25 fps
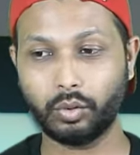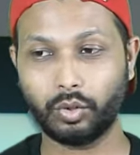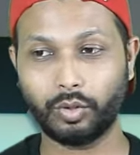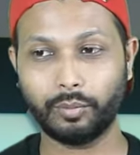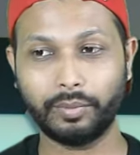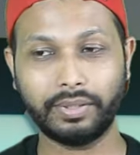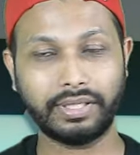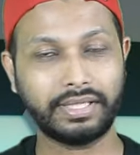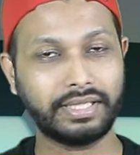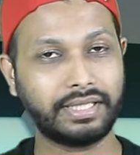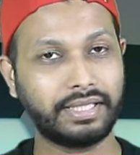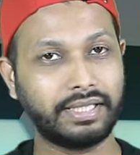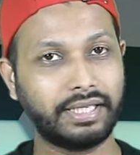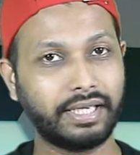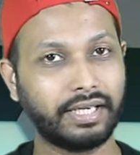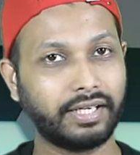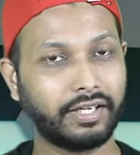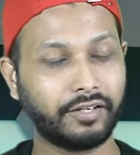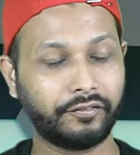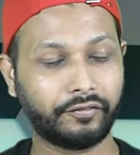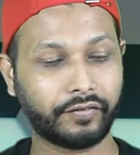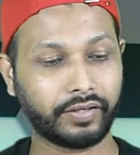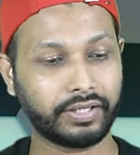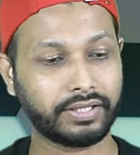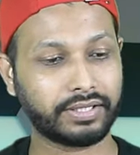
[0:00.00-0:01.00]
इन दोनों में
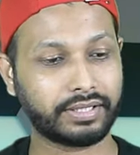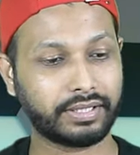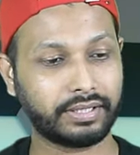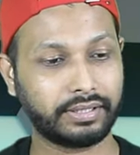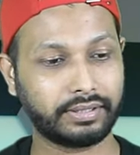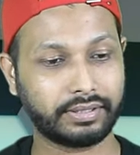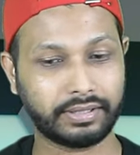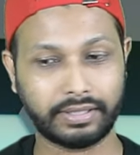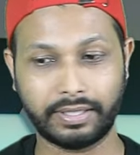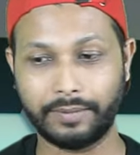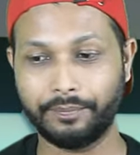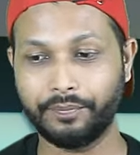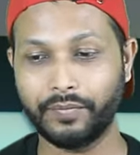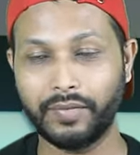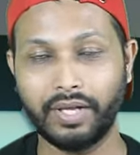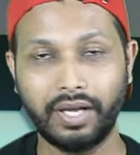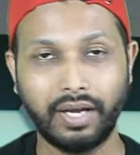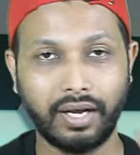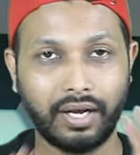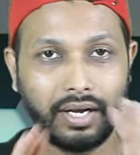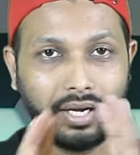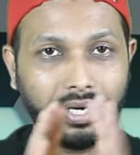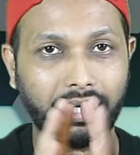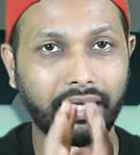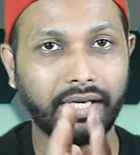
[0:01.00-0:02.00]
ये डिफरेंसेस है
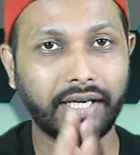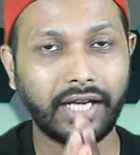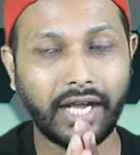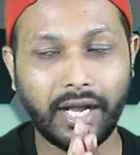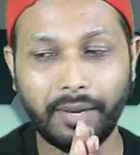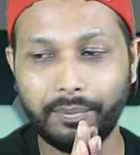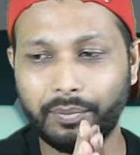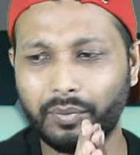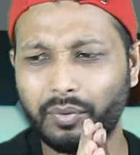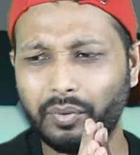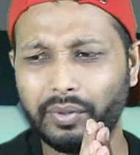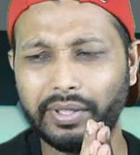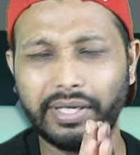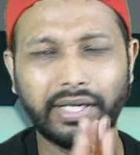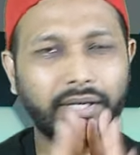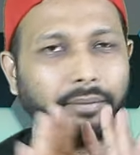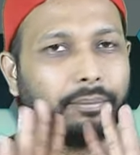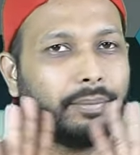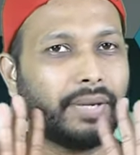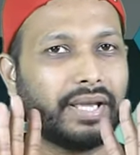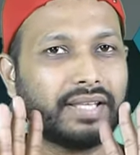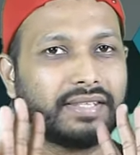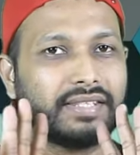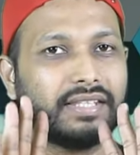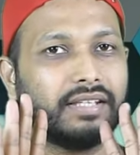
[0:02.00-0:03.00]
अगर आपको
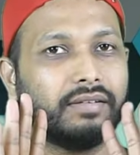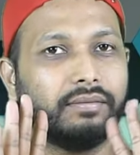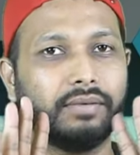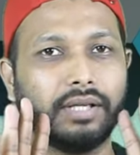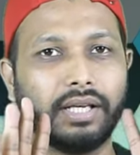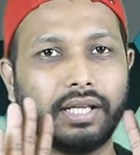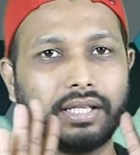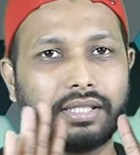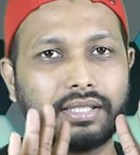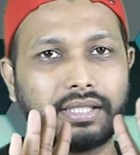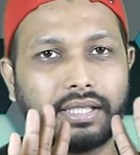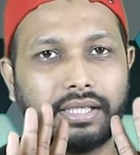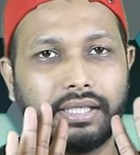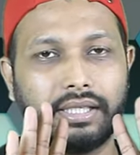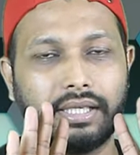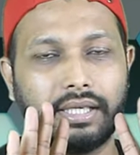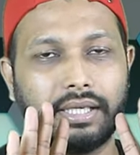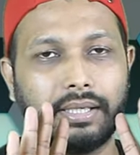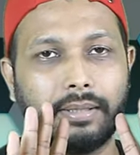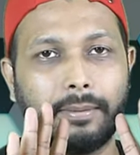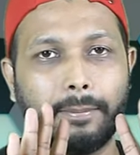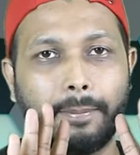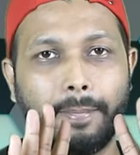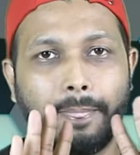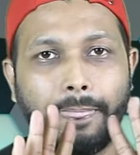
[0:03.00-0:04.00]
एक बेसिक वाला
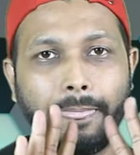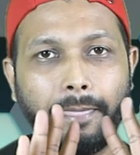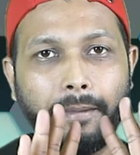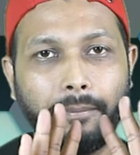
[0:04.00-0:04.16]
चाहिए